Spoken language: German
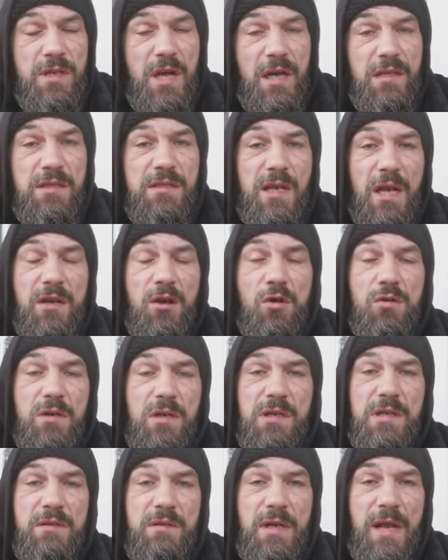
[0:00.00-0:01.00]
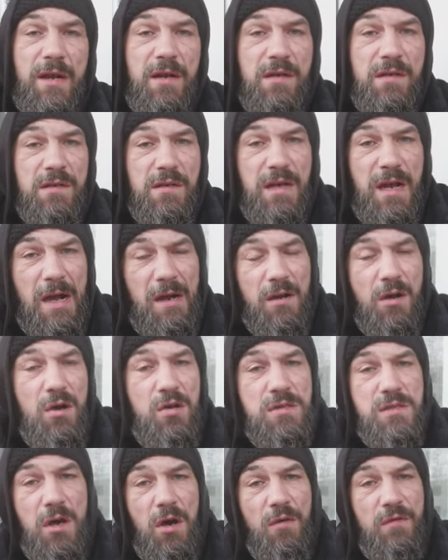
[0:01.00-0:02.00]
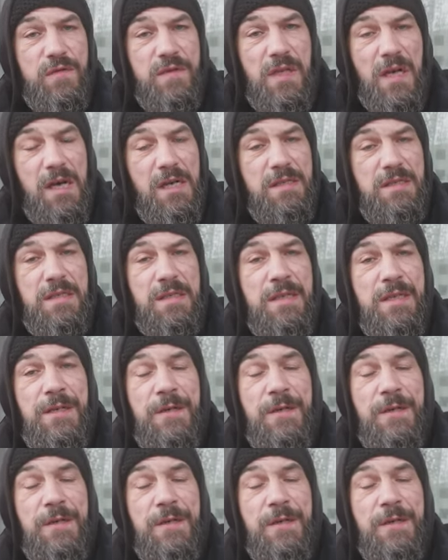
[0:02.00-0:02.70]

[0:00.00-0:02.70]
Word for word: Der hatte dann auch noch einen längeren Krankenhausaufenthalt,